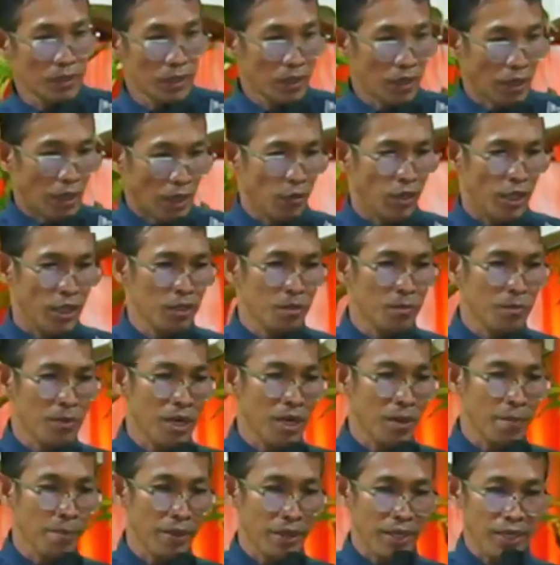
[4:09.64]
Ano-anong
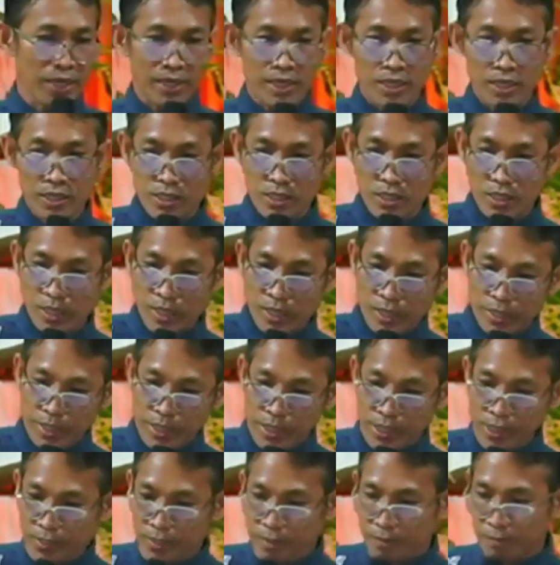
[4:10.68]
mga miracles ang
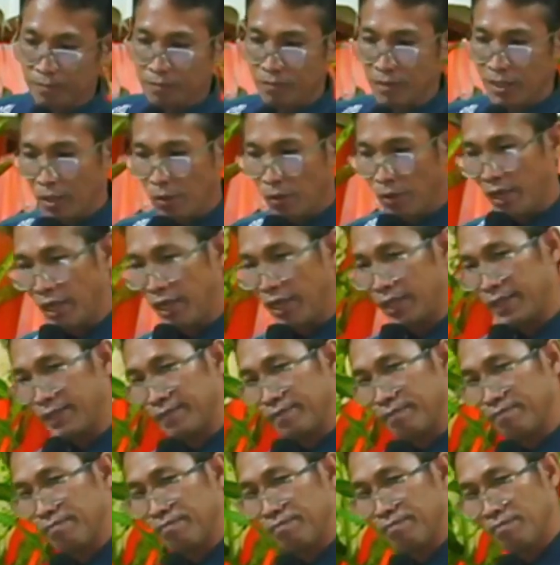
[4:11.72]
kanyang ginawa
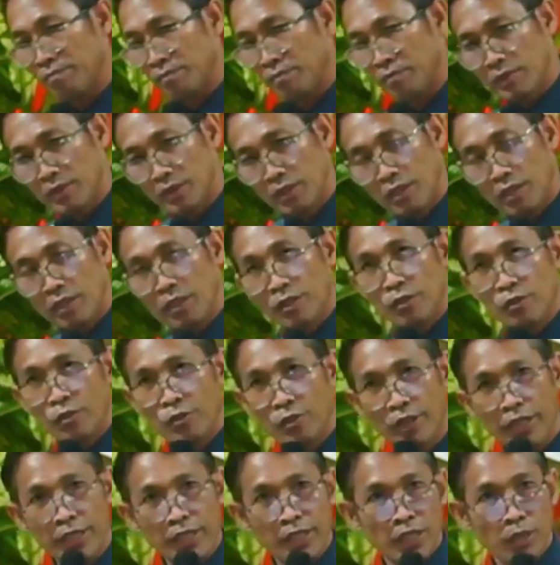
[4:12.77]

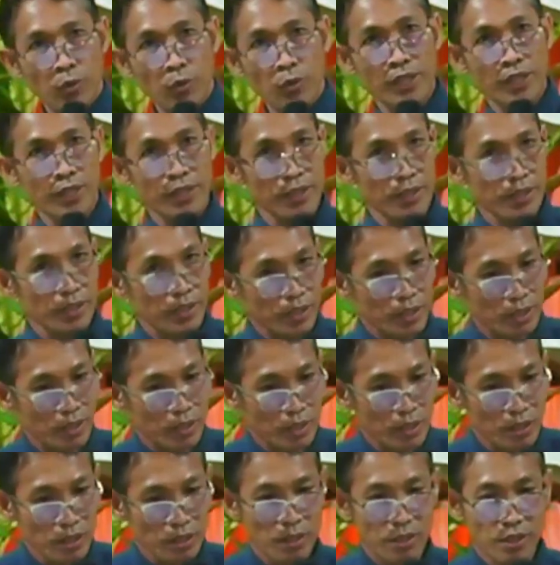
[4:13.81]
together with his
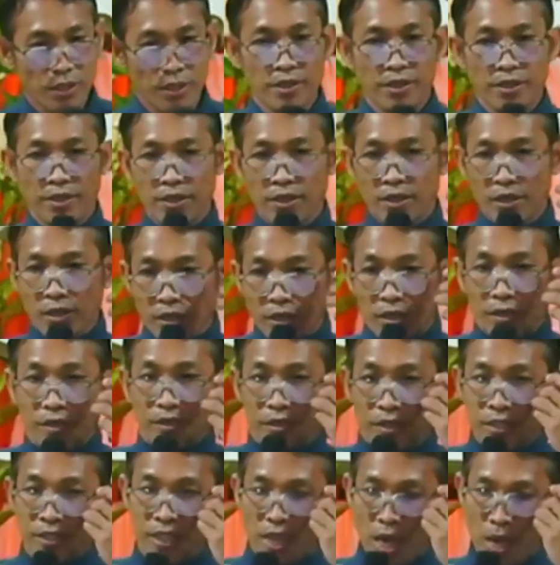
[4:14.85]

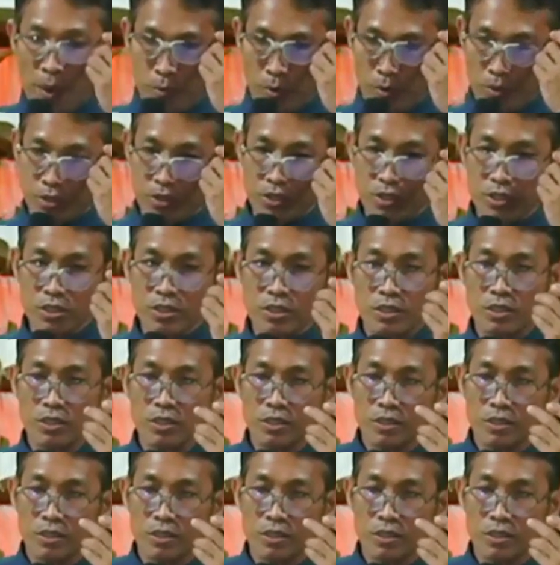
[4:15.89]
disciples.